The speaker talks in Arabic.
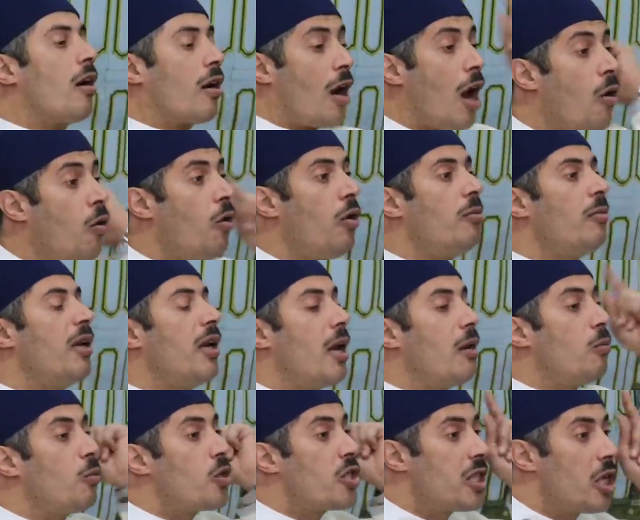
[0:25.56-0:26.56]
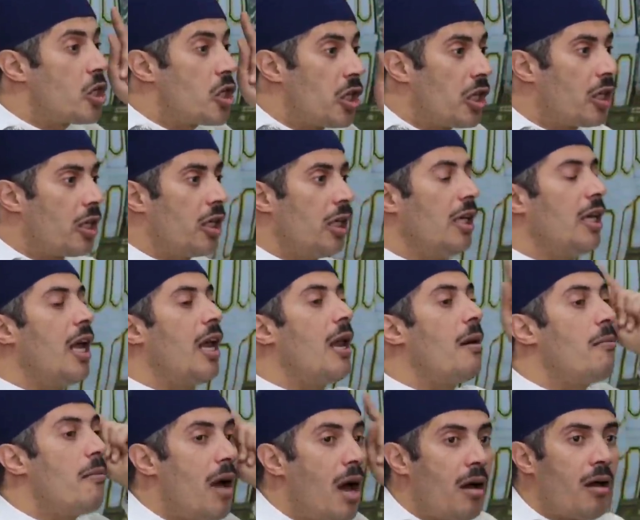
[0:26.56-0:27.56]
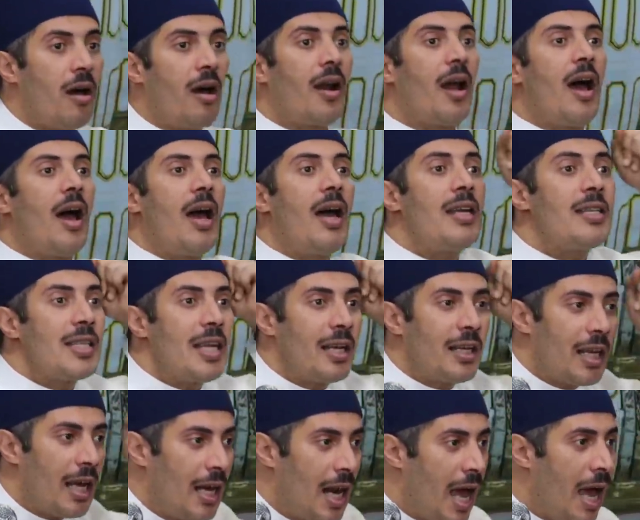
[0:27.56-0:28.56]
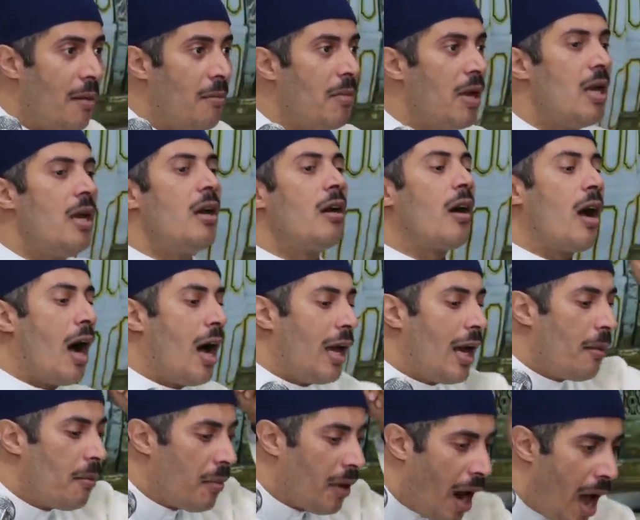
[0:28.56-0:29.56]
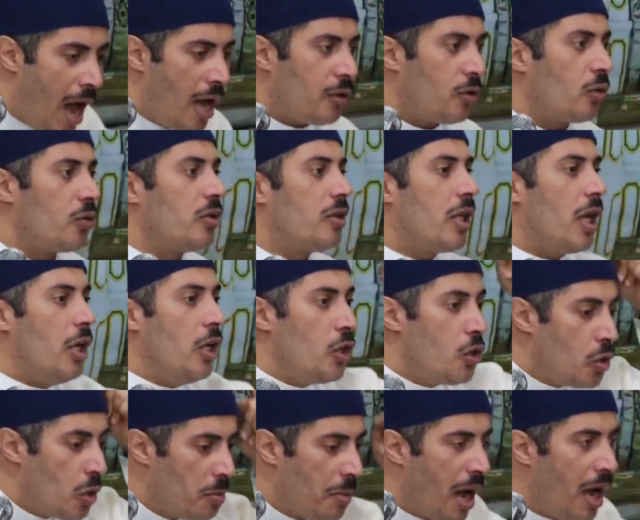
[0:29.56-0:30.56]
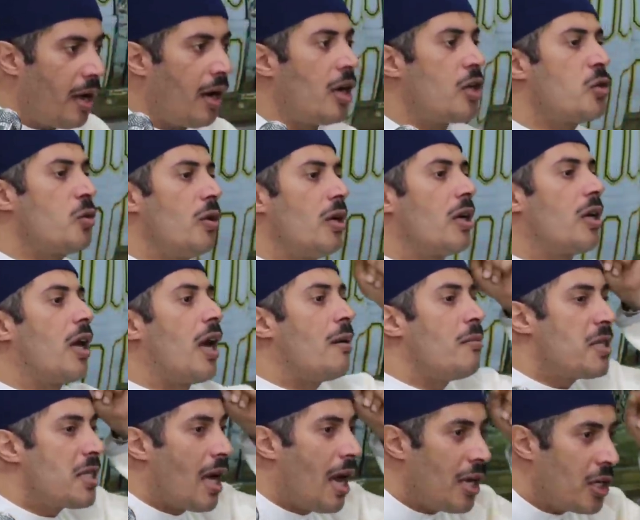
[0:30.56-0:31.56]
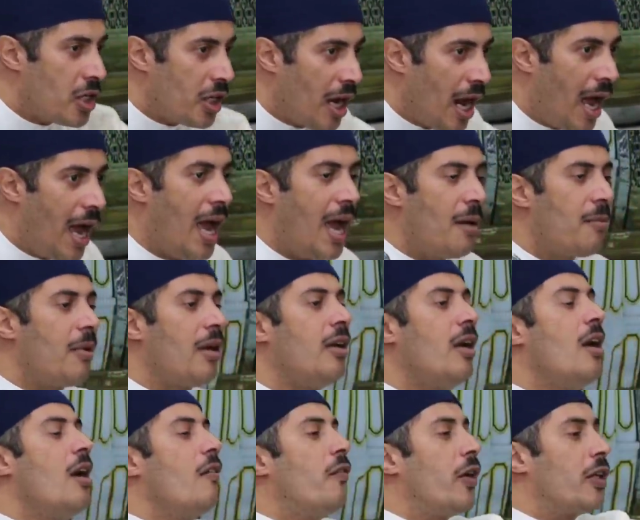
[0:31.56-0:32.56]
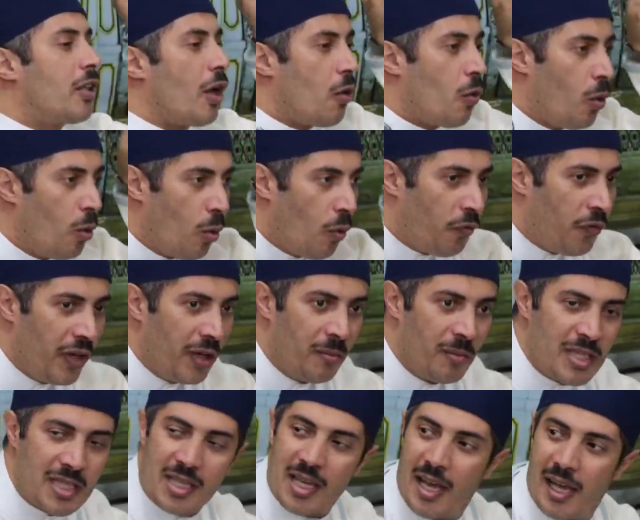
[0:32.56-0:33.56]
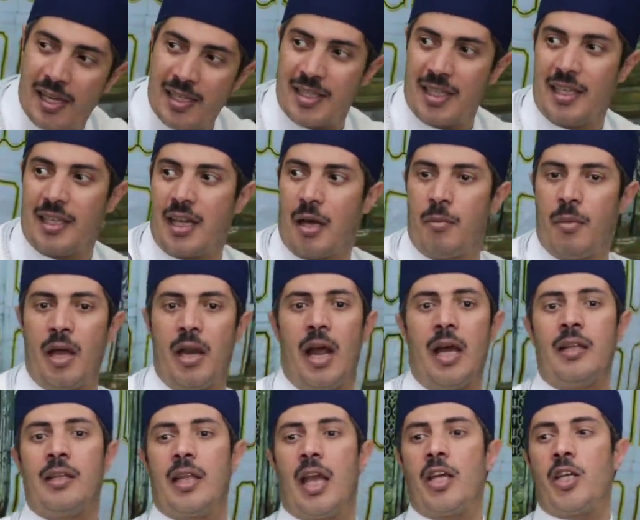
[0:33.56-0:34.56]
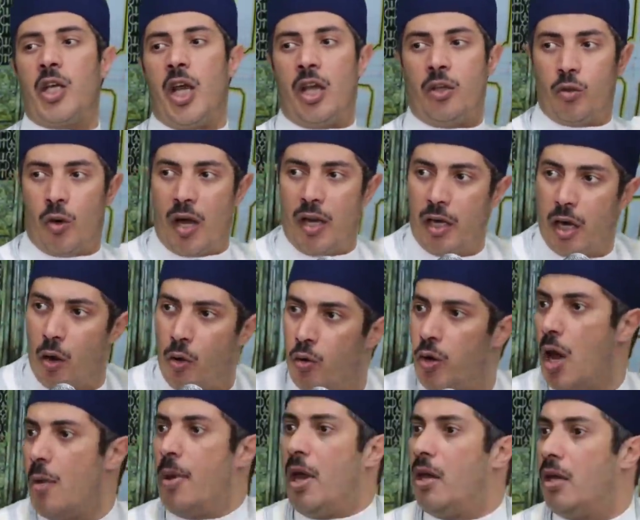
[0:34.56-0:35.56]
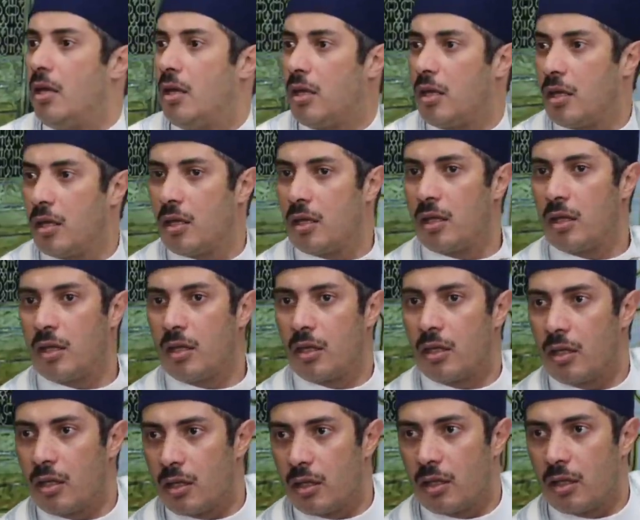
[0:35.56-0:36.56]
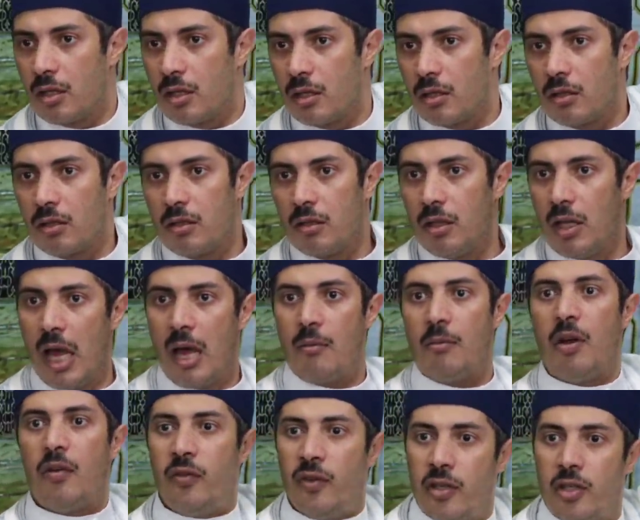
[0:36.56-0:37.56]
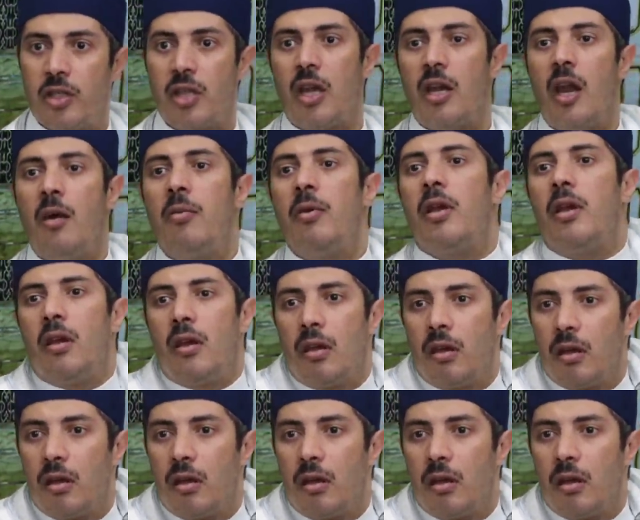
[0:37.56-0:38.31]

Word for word: رجل من المستشرقين لما قرأ هذا الكلام قال امرأة تعيش مع رجل خمس عشر عاما فتقول فيه مثل هذه الكمالات أشهد أنه نبي لا ما فيش ده نبي